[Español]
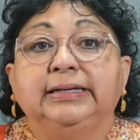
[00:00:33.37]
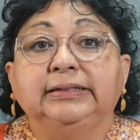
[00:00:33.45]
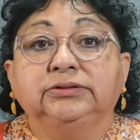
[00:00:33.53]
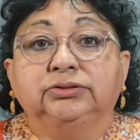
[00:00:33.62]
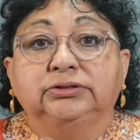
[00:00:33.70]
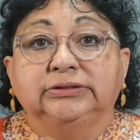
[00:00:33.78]

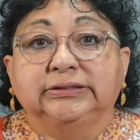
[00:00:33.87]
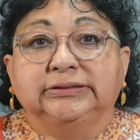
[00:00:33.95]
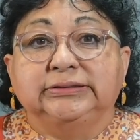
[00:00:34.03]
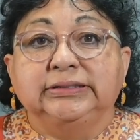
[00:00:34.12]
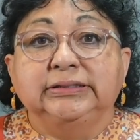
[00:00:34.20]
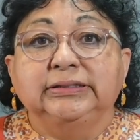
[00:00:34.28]
Esto se
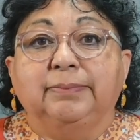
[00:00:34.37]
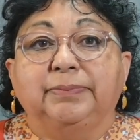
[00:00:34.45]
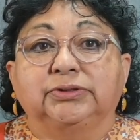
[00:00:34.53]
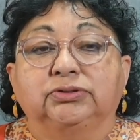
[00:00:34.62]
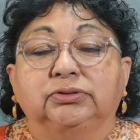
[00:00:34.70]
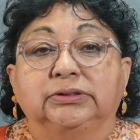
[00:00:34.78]
extiende a
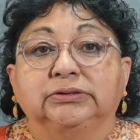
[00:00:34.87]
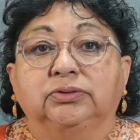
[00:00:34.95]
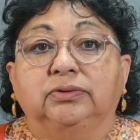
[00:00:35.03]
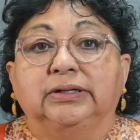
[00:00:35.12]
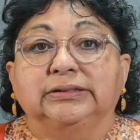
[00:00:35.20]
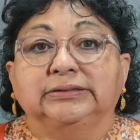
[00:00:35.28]
personas
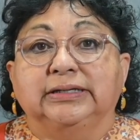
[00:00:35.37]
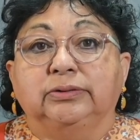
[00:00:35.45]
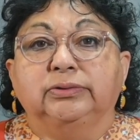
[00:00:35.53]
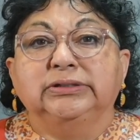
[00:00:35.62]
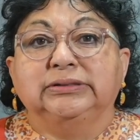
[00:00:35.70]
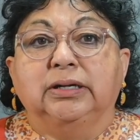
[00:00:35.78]
con las que
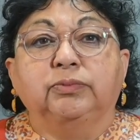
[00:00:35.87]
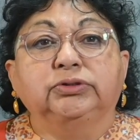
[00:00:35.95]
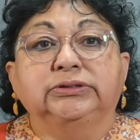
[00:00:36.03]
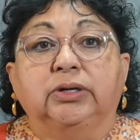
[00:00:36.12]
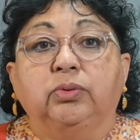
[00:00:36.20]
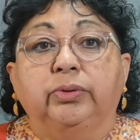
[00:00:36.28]
no
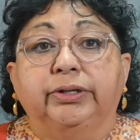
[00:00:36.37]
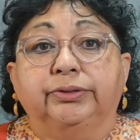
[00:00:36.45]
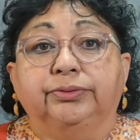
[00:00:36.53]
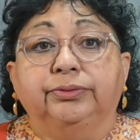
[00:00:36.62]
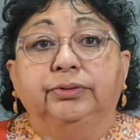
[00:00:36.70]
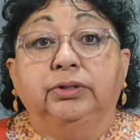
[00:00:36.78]
estamos de
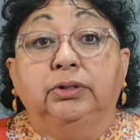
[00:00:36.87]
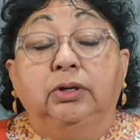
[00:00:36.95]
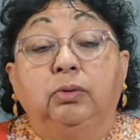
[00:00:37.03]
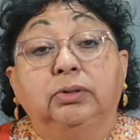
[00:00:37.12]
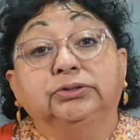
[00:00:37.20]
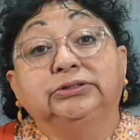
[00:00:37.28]
acuerdo
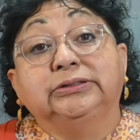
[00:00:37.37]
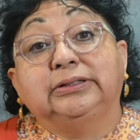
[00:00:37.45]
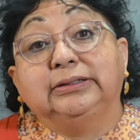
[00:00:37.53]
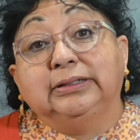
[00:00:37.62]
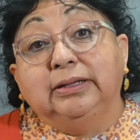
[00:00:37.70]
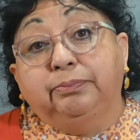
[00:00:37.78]
cuando se
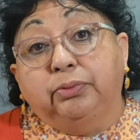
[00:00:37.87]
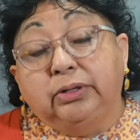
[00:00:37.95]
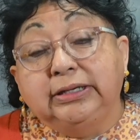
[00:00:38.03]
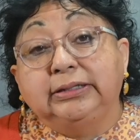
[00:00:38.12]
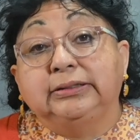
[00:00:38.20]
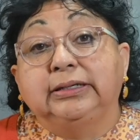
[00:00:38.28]
trata de
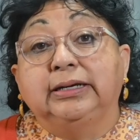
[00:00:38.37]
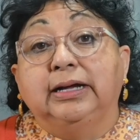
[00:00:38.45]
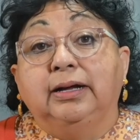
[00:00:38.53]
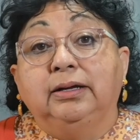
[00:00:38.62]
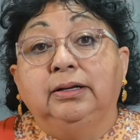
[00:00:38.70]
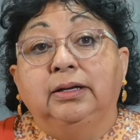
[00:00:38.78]

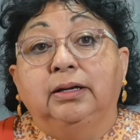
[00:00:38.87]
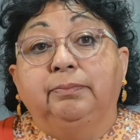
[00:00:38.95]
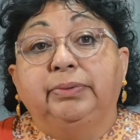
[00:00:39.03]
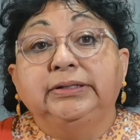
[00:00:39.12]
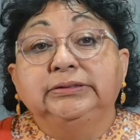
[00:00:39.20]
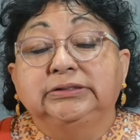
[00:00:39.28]
política,
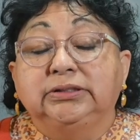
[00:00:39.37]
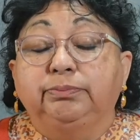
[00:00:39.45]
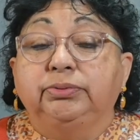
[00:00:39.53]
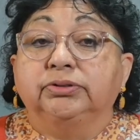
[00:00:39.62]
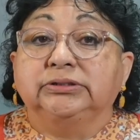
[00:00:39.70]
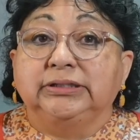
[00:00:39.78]

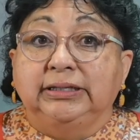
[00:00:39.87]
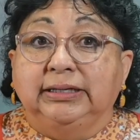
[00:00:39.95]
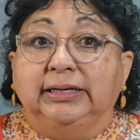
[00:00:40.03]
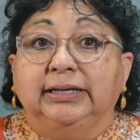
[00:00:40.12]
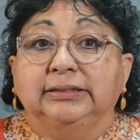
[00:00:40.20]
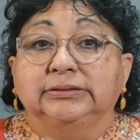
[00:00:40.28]
principios y
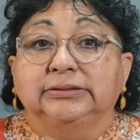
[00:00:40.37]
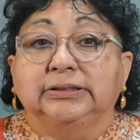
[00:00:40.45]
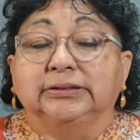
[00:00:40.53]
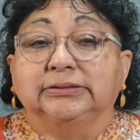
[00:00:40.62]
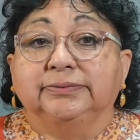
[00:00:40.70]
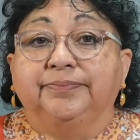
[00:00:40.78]

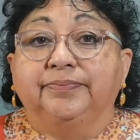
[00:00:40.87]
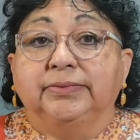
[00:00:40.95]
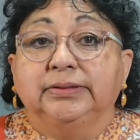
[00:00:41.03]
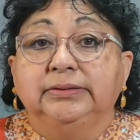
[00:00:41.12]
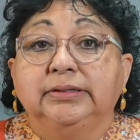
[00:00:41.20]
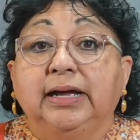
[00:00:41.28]
creencias.
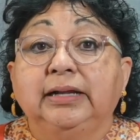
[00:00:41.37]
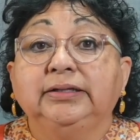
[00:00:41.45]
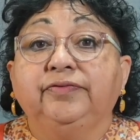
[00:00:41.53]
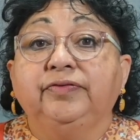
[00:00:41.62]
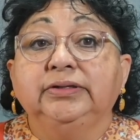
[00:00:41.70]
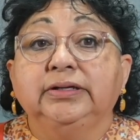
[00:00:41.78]
Al
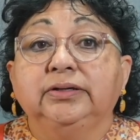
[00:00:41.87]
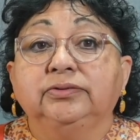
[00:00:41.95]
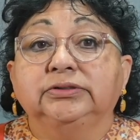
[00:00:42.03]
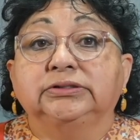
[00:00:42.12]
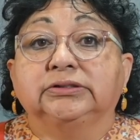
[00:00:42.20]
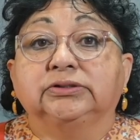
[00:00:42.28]
defender
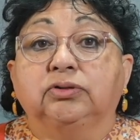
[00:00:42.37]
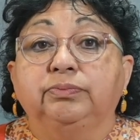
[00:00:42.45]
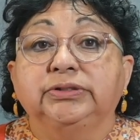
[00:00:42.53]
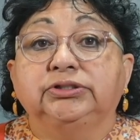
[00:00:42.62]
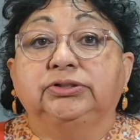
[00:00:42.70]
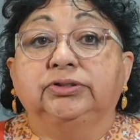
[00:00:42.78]
nuestras
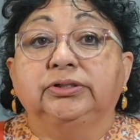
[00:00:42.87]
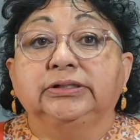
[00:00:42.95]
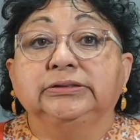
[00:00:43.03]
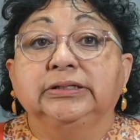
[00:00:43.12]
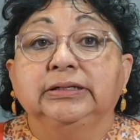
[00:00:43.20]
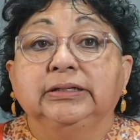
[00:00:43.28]

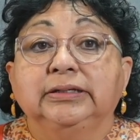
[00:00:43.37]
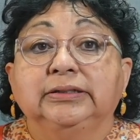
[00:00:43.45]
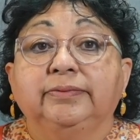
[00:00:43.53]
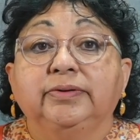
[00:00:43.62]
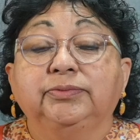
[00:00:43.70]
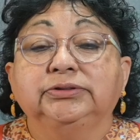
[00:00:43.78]
convicciones
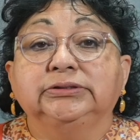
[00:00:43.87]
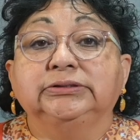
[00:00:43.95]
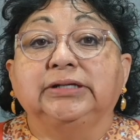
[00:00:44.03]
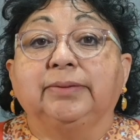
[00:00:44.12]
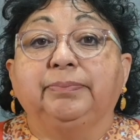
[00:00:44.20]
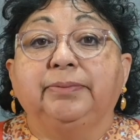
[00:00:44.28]
debemos
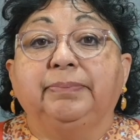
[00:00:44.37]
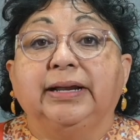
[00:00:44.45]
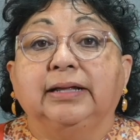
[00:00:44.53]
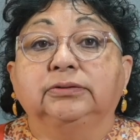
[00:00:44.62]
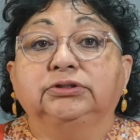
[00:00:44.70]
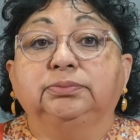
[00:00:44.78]
estar
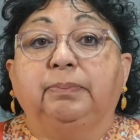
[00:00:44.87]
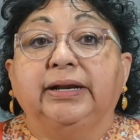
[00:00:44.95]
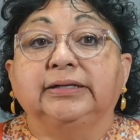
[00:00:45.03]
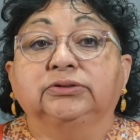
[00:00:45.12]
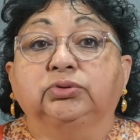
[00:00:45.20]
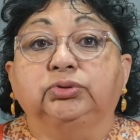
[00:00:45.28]
preparados
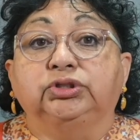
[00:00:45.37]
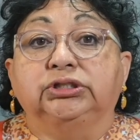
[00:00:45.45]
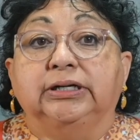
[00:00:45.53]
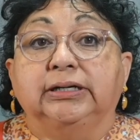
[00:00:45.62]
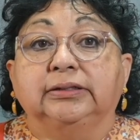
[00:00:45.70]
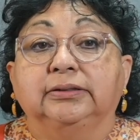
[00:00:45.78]
para
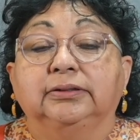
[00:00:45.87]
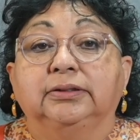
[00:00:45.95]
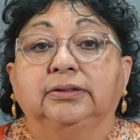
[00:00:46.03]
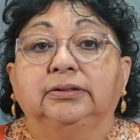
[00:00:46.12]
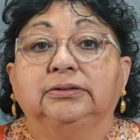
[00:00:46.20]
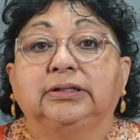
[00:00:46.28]
escuchar,
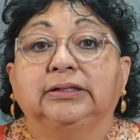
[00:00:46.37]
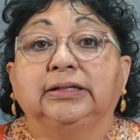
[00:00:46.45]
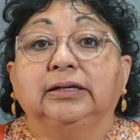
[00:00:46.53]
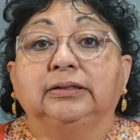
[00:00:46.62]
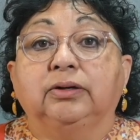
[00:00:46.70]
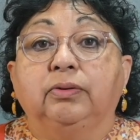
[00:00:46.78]

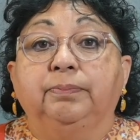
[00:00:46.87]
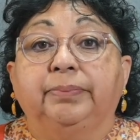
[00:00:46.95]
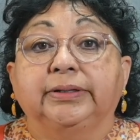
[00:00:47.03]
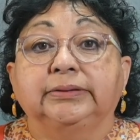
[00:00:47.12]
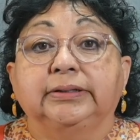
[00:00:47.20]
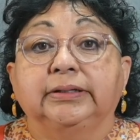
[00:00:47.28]
tratar de
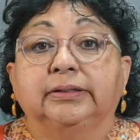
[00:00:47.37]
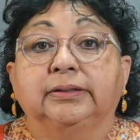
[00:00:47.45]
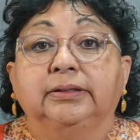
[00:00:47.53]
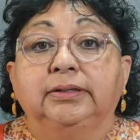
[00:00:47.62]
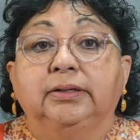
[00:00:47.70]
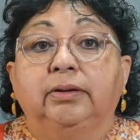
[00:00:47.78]
comprender,
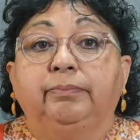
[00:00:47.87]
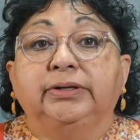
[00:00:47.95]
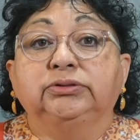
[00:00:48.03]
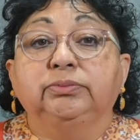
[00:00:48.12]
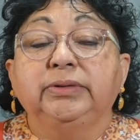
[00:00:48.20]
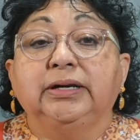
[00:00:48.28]

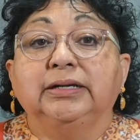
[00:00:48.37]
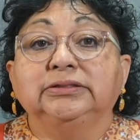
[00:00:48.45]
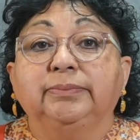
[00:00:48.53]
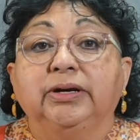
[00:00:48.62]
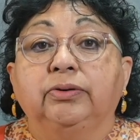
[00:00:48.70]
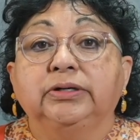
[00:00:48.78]
presumir
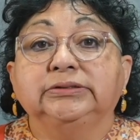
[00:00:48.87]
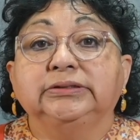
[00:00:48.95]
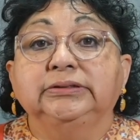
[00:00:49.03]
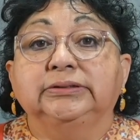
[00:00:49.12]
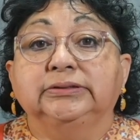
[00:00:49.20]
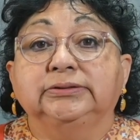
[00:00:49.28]
las mejores
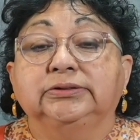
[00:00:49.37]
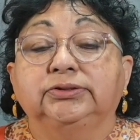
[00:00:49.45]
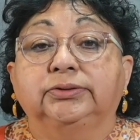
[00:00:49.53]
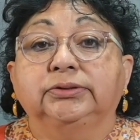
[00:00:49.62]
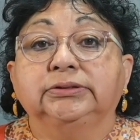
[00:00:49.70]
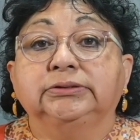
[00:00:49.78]

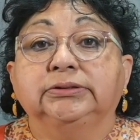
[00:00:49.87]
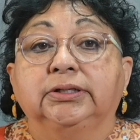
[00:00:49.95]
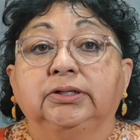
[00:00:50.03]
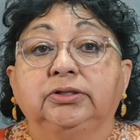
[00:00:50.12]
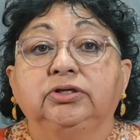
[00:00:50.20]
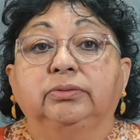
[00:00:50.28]
intenciones
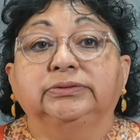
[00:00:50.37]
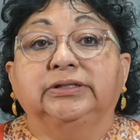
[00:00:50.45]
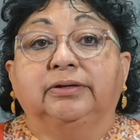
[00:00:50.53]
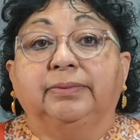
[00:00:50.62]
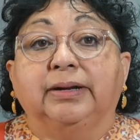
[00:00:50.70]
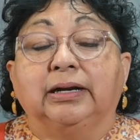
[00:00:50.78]
y
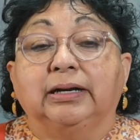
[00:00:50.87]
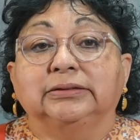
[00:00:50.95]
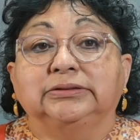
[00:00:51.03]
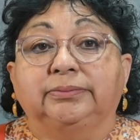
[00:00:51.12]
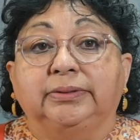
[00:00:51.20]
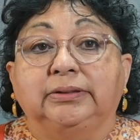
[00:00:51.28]
observar la
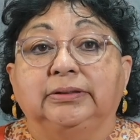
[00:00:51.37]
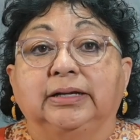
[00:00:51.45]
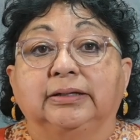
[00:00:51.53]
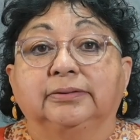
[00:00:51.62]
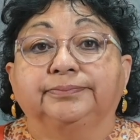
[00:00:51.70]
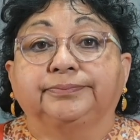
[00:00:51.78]
civilidad.